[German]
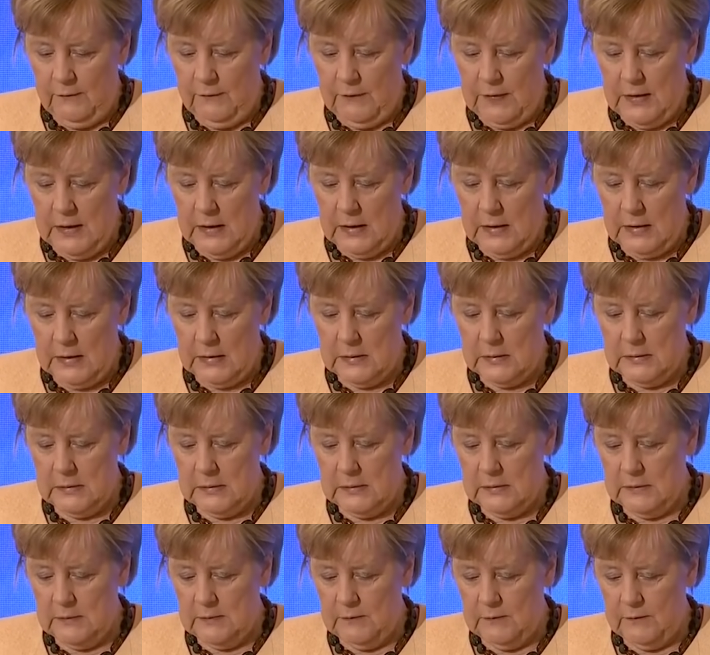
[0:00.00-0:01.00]
Wir
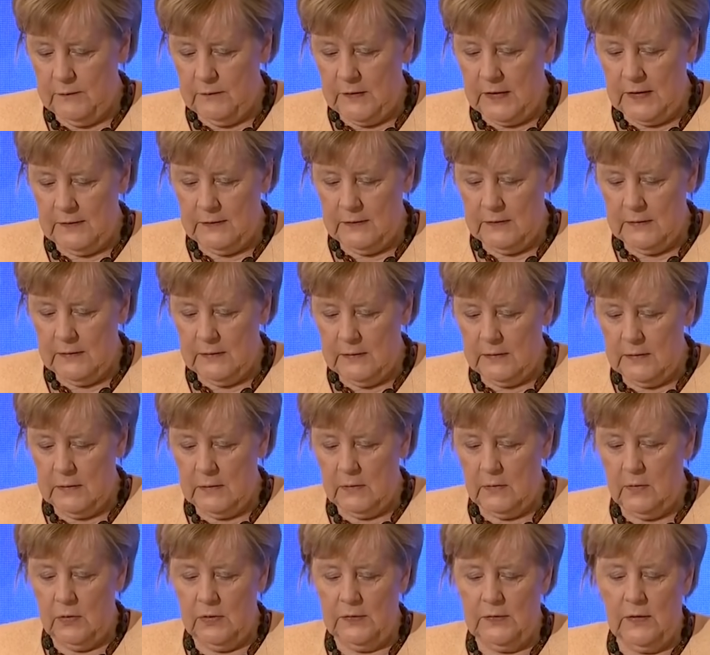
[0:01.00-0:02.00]
ähm, werden
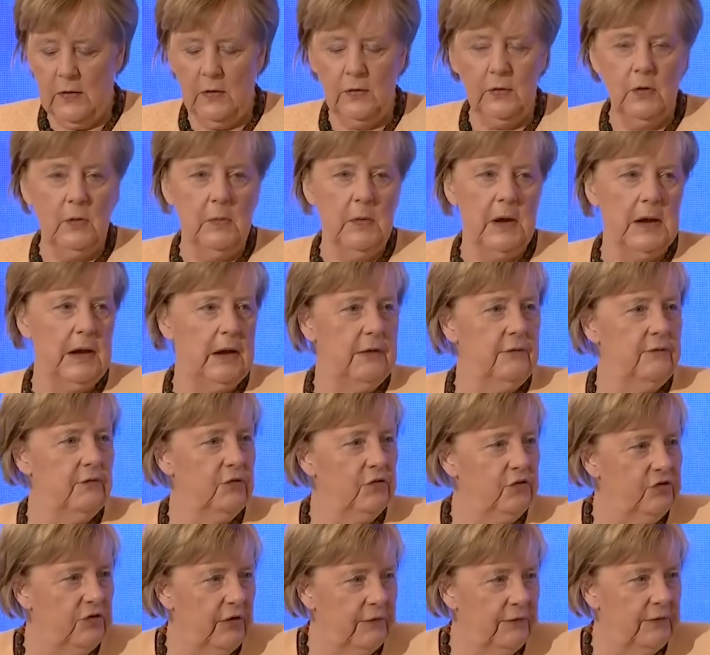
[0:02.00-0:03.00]
heute auch noch mal ein
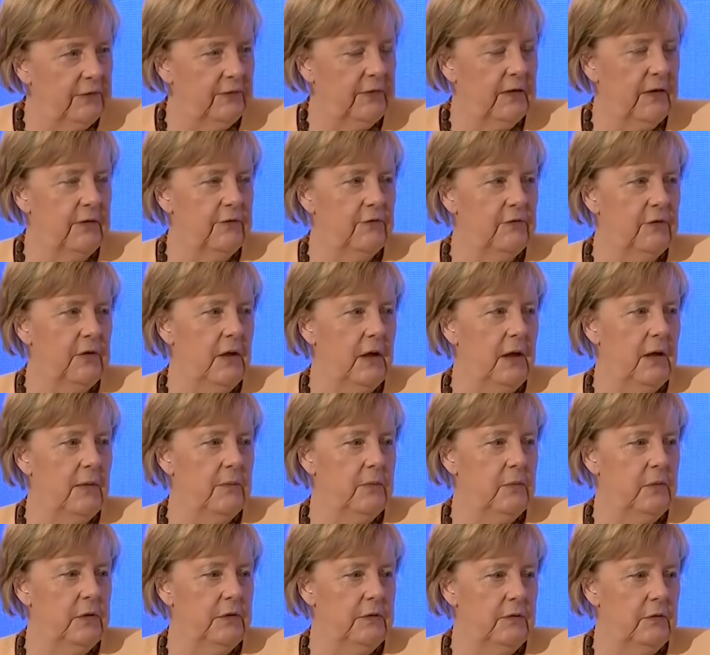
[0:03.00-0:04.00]
Wirtschaftstreffen
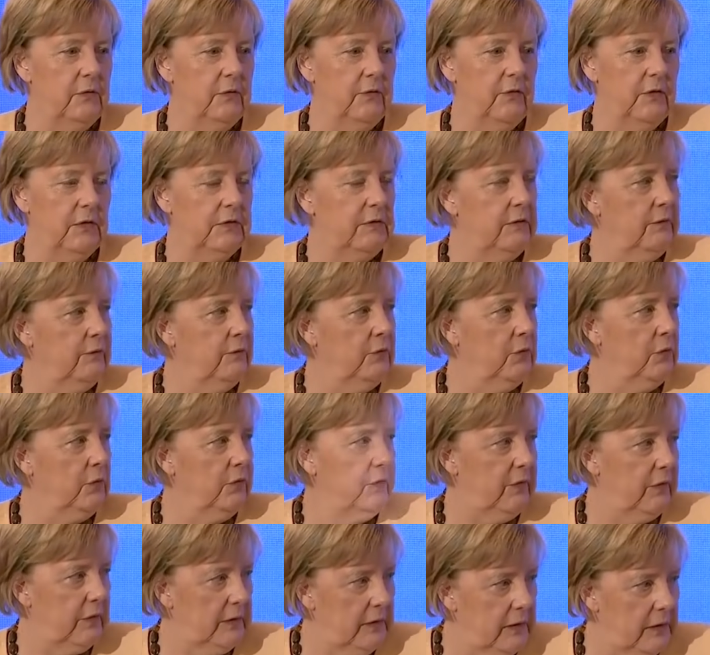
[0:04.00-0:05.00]
haben mit innovativen
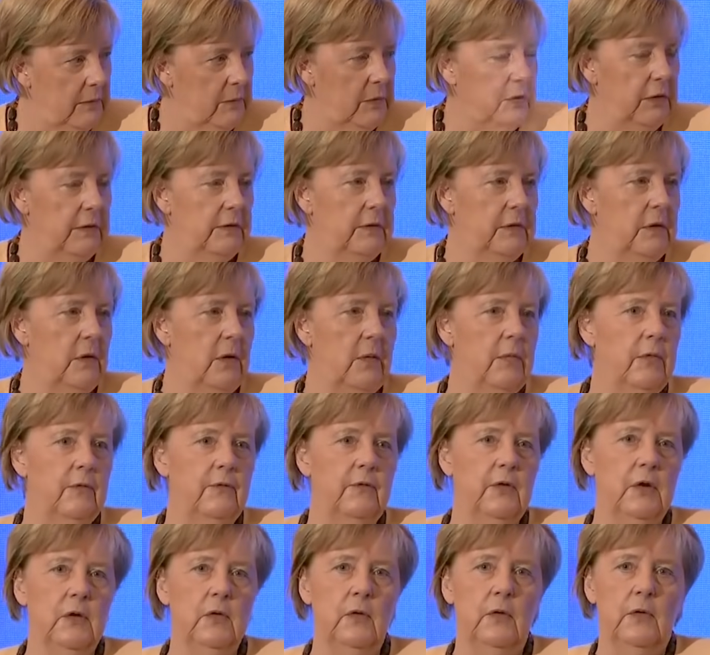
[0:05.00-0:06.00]
Unternehmen. Ich
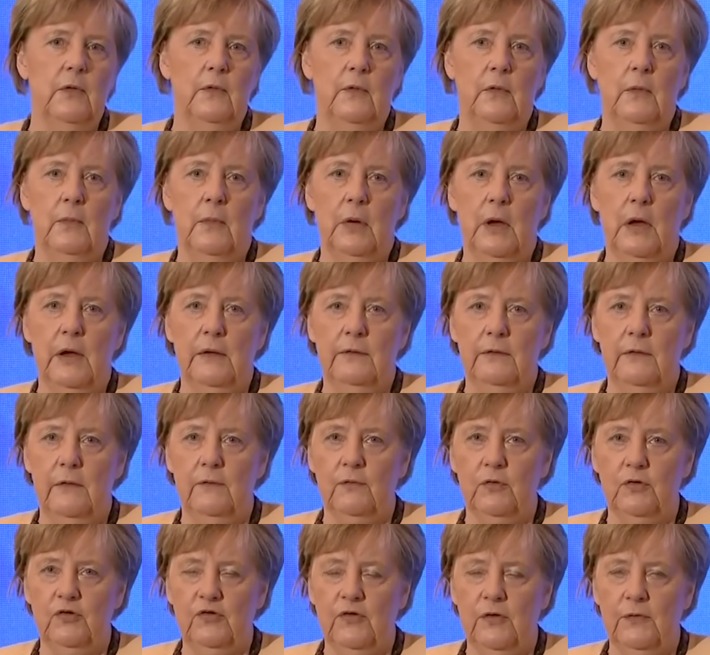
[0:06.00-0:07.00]
glaube, wir können im Bereich
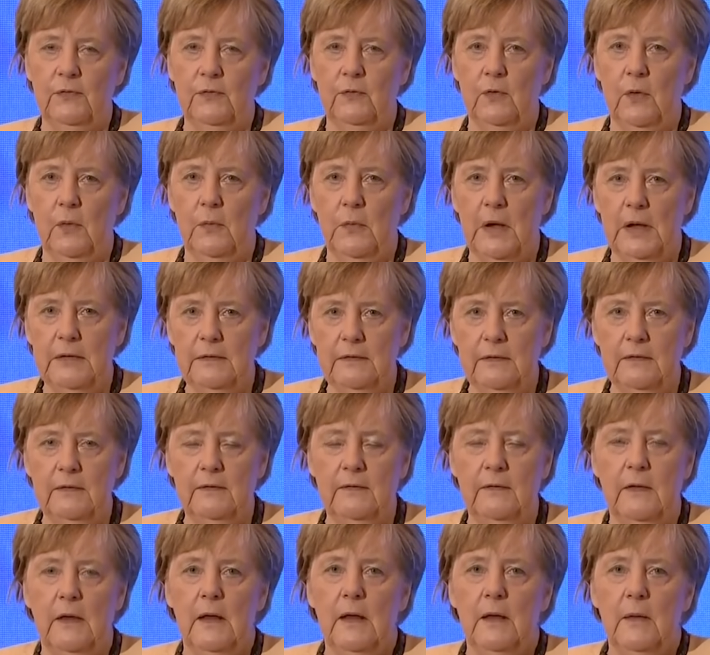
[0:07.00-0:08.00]
der Wirtschaft noch
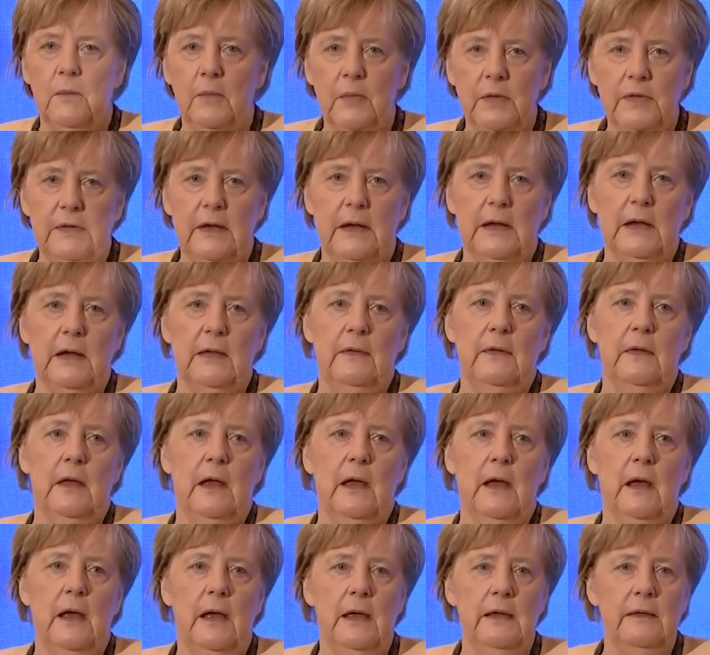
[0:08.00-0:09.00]
manches miteinander
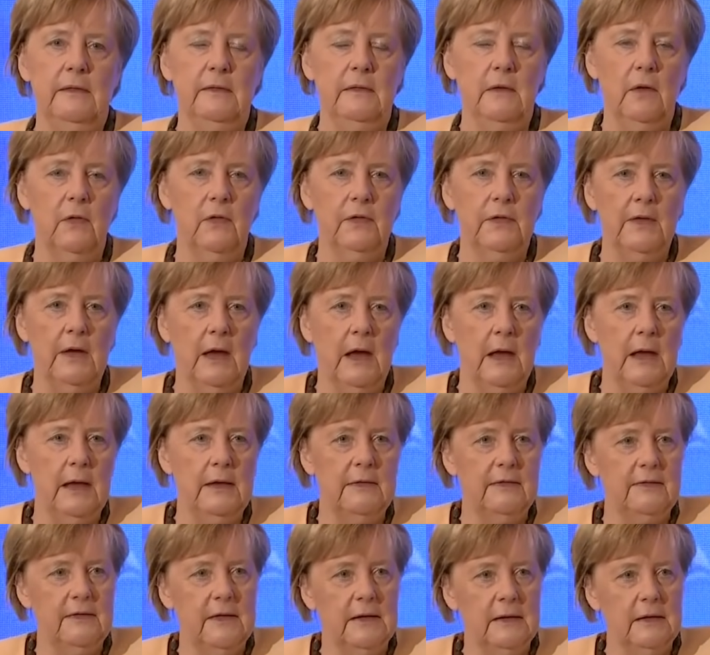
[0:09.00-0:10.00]
erreichen. Auch der
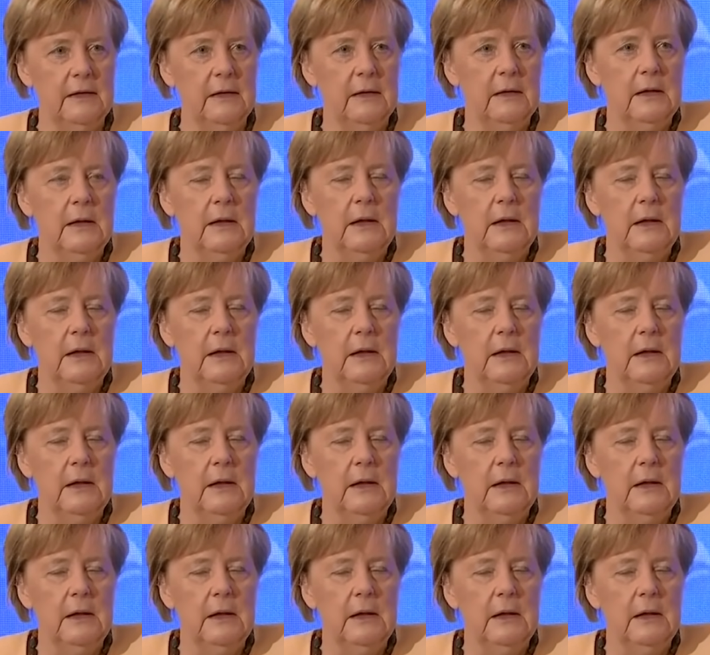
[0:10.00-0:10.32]
Hightech